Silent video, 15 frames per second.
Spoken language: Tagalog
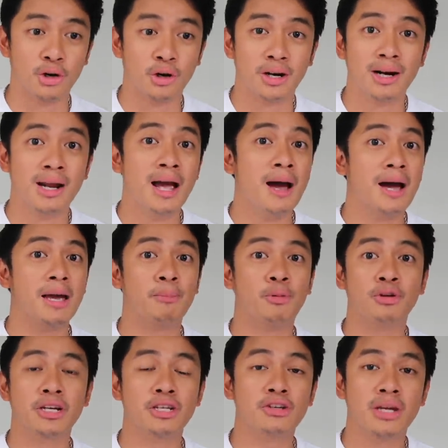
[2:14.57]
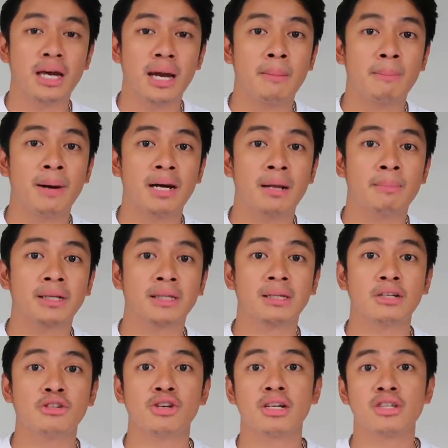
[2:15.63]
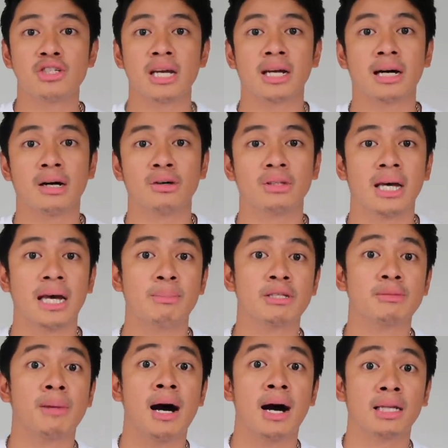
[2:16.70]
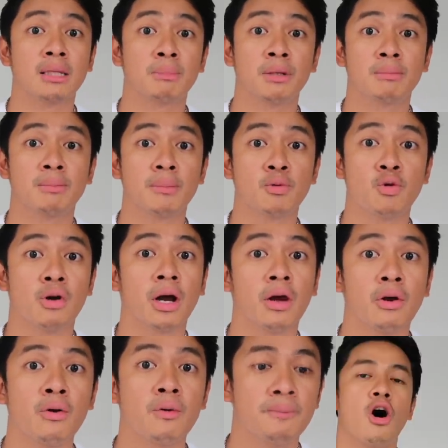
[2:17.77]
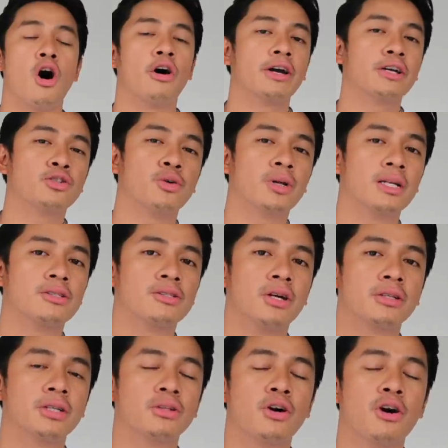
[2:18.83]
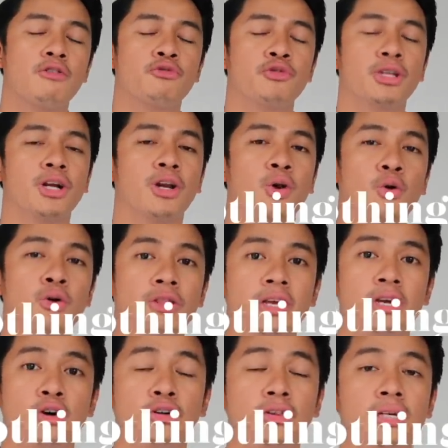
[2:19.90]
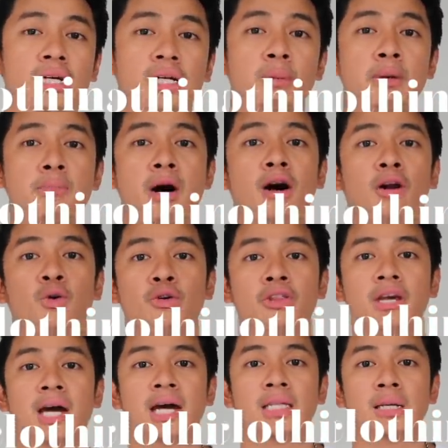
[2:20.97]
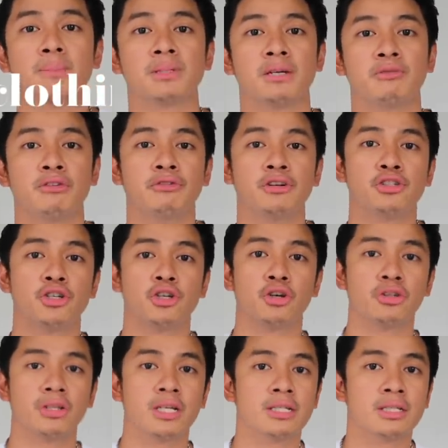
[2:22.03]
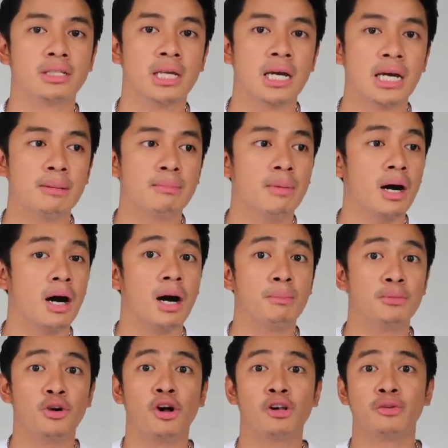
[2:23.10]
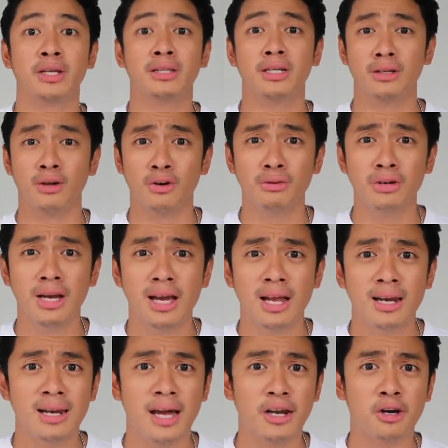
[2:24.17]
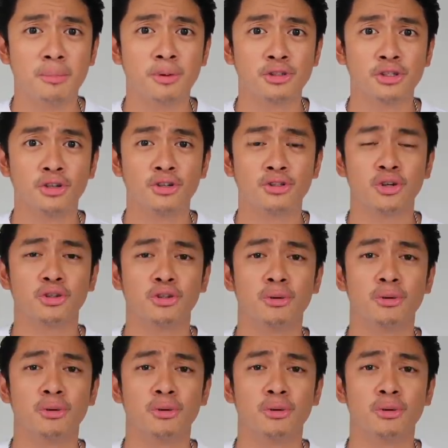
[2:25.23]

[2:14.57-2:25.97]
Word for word: sure ipunin nyo yan para pagdating nyo ng checkout ay mas makakatipid pa po kayo. Okay, so let's start it off with clothing. Unti lang na may mga clothing items na i-feature ko this time. Um, you already know. Lagi ko pong sinusuot